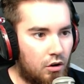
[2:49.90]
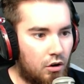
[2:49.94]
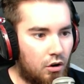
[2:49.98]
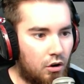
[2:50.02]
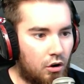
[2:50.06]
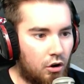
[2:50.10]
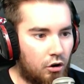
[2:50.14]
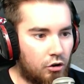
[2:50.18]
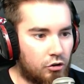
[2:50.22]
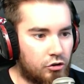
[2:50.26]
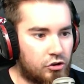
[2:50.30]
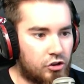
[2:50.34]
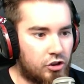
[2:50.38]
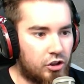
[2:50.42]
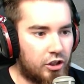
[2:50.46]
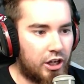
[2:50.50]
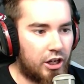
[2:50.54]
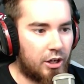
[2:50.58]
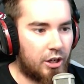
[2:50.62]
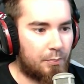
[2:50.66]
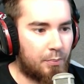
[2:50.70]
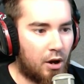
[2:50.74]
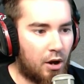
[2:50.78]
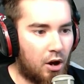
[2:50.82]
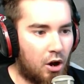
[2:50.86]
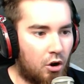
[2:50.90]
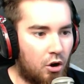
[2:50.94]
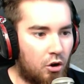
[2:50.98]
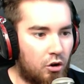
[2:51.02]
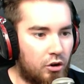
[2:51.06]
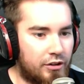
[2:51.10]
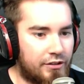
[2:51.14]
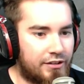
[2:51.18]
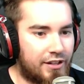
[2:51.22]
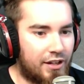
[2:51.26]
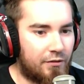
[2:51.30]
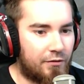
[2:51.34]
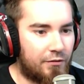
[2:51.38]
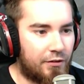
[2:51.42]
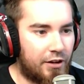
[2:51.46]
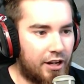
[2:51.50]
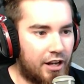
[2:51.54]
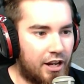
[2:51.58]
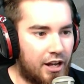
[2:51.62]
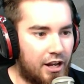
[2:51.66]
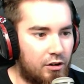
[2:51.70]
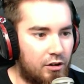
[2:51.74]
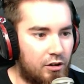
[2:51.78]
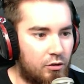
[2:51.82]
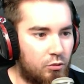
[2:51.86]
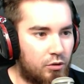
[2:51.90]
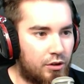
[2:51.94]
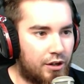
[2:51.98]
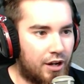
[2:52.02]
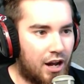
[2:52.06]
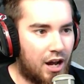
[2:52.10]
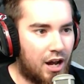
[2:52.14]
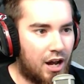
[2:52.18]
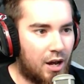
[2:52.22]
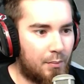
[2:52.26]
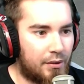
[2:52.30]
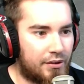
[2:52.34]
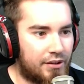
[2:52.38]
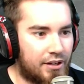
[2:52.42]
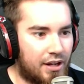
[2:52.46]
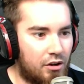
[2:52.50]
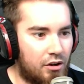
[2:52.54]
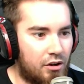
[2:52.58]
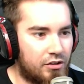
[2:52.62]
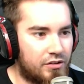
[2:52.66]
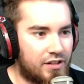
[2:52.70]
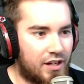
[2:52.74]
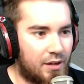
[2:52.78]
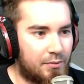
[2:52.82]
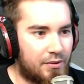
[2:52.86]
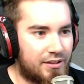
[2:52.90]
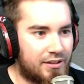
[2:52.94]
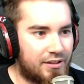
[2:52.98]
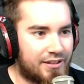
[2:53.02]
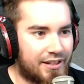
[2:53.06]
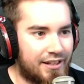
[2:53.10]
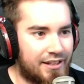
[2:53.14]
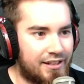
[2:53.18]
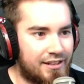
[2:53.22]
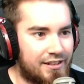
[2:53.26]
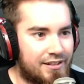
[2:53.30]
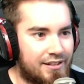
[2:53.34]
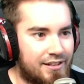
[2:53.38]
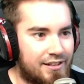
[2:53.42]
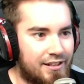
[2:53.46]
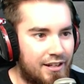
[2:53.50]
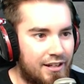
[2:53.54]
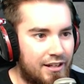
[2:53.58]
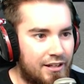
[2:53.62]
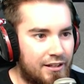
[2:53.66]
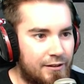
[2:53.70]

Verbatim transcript: Oh, Sleeper holt der Willer. Luke Harper draußerhalb des Rings